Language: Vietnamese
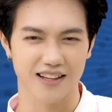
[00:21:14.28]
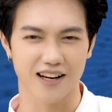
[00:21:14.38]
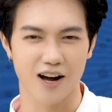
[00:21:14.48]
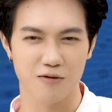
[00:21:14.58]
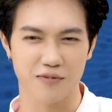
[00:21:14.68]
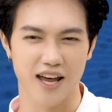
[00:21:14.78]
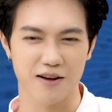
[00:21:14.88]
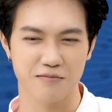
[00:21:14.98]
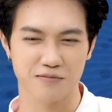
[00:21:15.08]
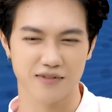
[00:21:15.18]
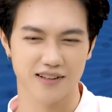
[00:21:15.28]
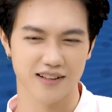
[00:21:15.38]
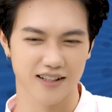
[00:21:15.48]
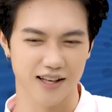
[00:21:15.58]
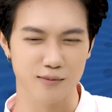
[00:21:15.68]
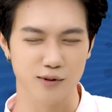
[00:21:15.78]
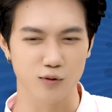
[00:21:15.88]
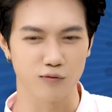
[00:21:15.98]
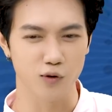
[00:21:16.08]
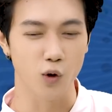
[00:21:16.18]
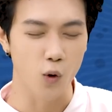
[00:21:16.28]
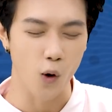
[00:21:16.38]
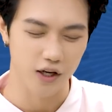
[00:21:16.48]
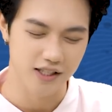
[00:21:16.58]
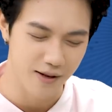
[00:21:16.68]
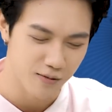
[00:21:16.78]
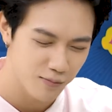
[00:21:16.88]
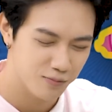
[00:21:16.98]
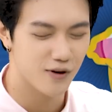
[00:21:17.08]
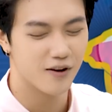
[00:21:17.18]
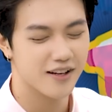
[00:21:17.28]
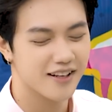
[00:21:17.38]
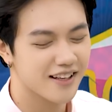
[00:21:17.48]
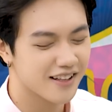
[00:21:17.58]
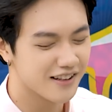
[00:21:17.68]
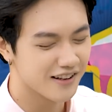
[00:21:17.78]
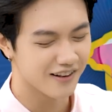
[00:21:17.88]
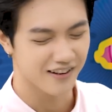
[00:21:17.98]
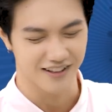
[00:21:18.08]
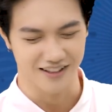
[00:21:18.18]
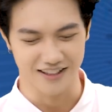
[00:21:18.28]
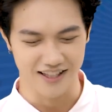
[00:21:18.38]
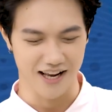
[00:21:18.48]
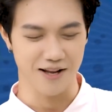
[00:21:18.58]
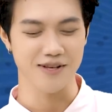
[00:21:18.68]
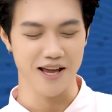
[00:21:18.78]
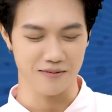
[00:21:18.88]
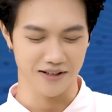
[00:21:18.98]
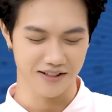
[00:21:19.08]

Không, em em đùa đùa đó chứ em không có lừa. Để em xem.